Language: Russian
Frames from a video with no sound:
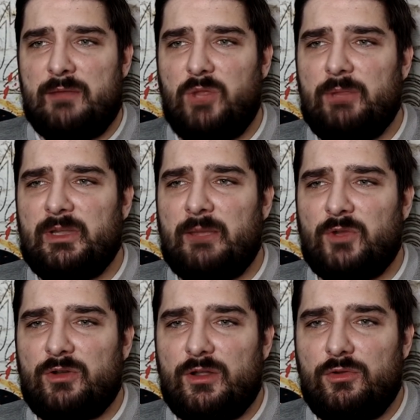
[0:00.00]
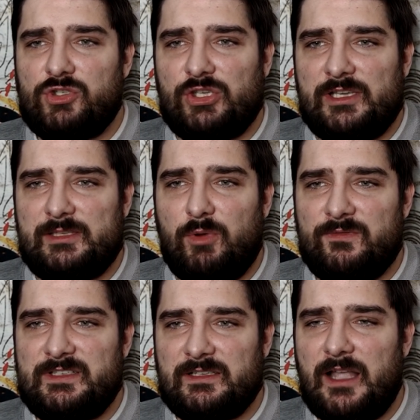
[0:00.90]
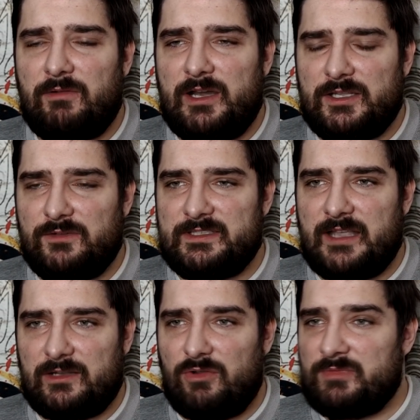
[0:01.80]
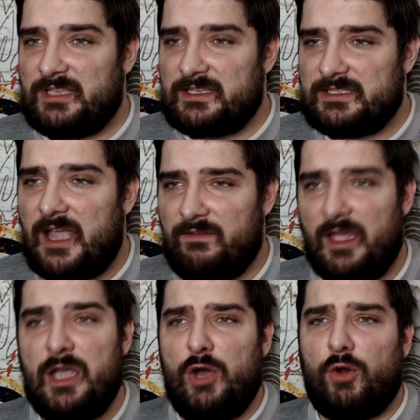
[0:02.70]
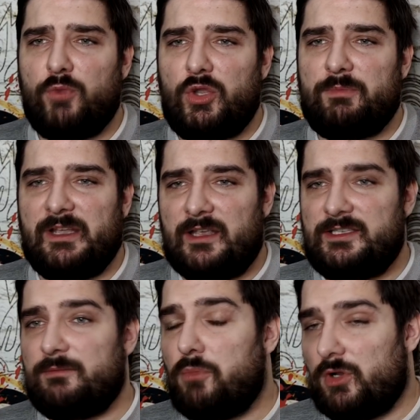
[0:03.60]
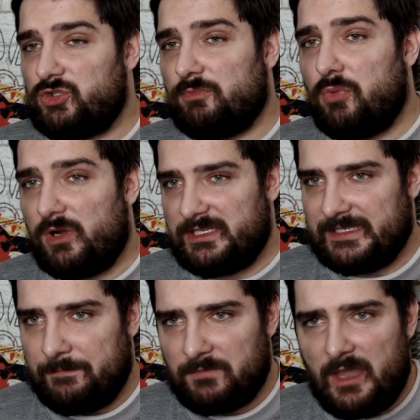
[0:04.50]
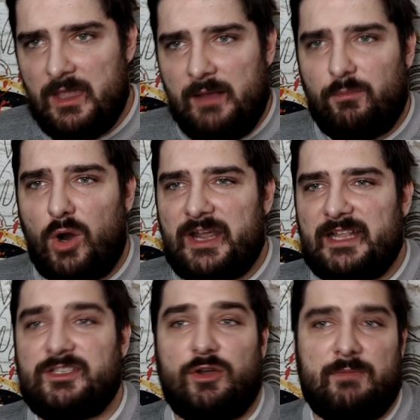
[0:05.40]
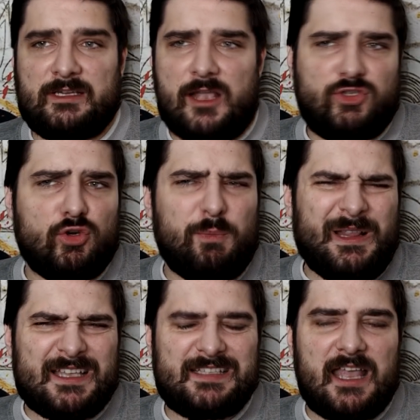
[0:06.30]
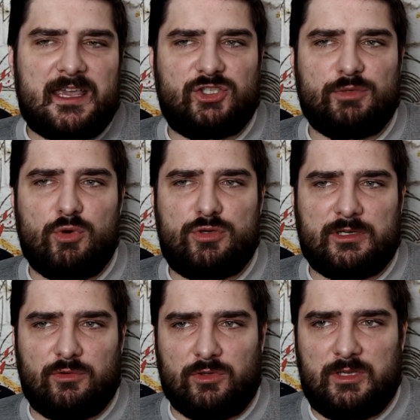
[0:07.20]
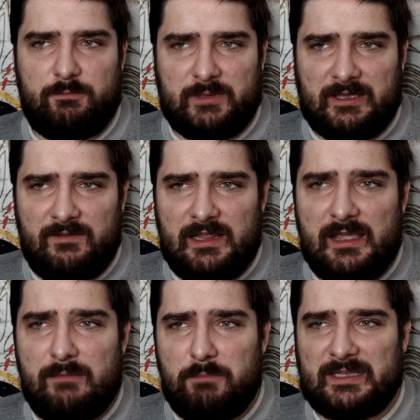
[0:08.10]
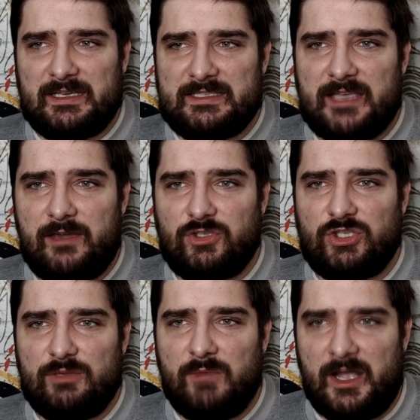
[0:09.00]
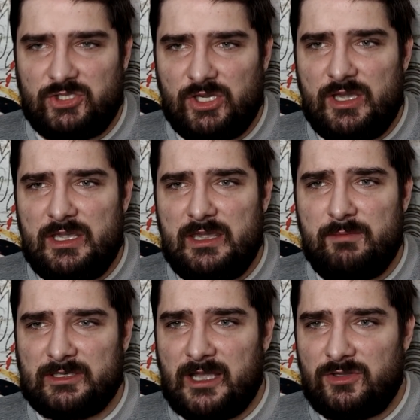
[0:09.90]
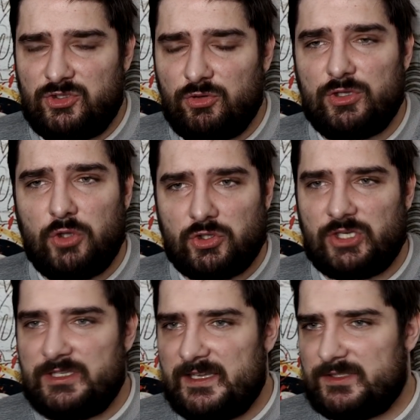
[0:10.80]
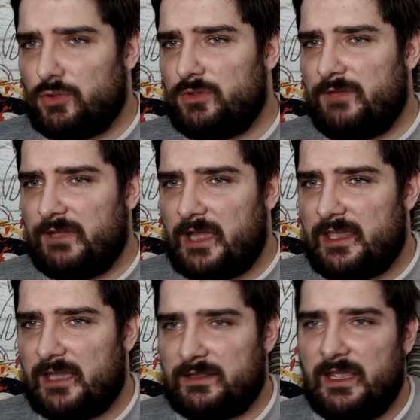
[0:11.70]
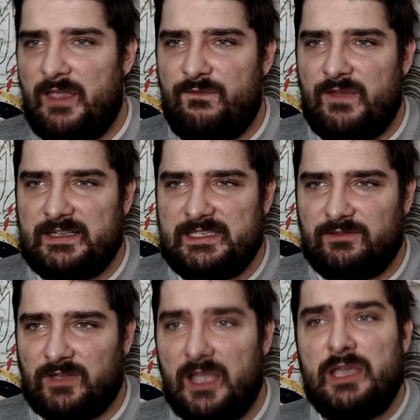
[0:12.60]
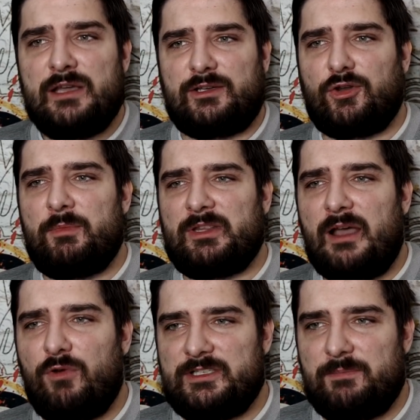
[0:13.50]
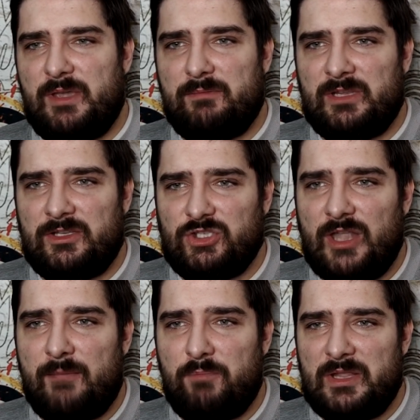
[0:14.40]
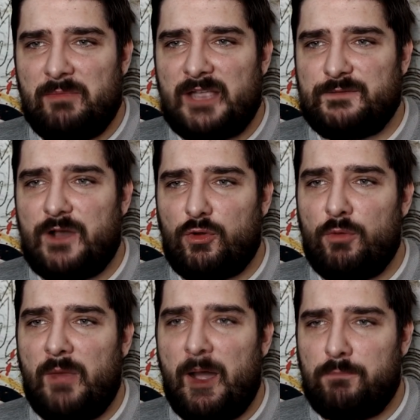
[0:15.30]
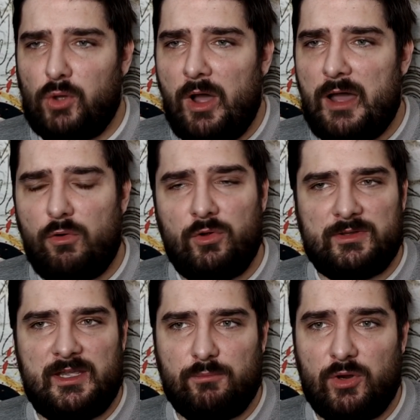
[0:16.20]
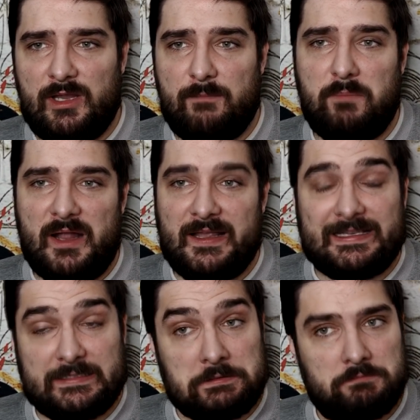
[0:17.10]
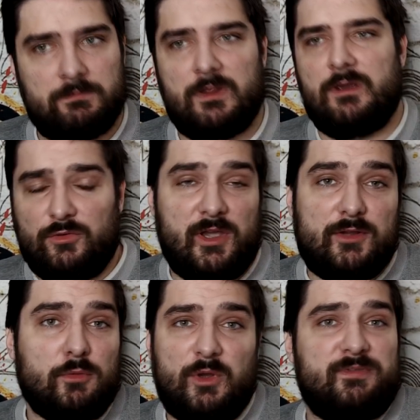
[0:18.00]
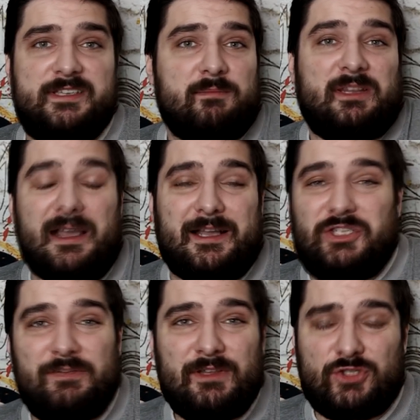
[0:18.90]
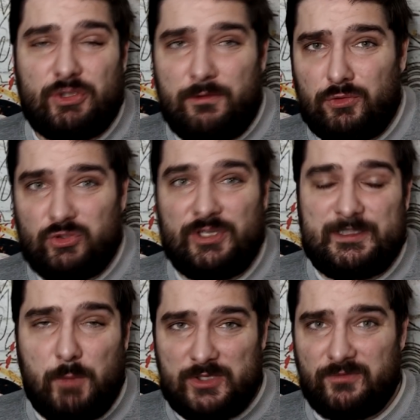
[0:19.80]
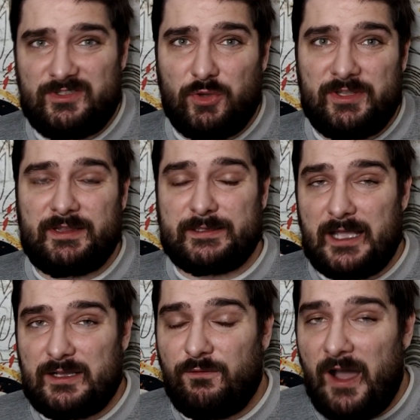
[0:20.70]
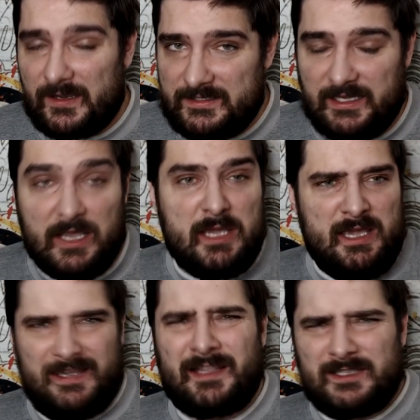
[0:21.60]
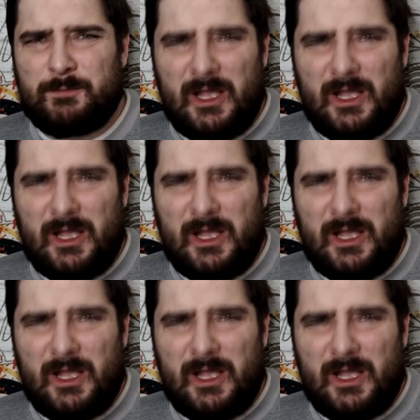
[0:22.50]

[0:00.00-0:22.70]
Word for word: Было бы намного лучше, если бы он всегда выходил в стартовом составе. Он будет приносить больше пользы. Моретто. Миранчук по-настоящему крут. Провели потрясающий матч и Миранчук тоже действовал невероятно эффективно. Кроме того, теперь мы начинаем понимать, в каком амплуа он наиболее полезен. Но я думаю, всем и так очевидно, что его нужно использовать в зоне трек Я не с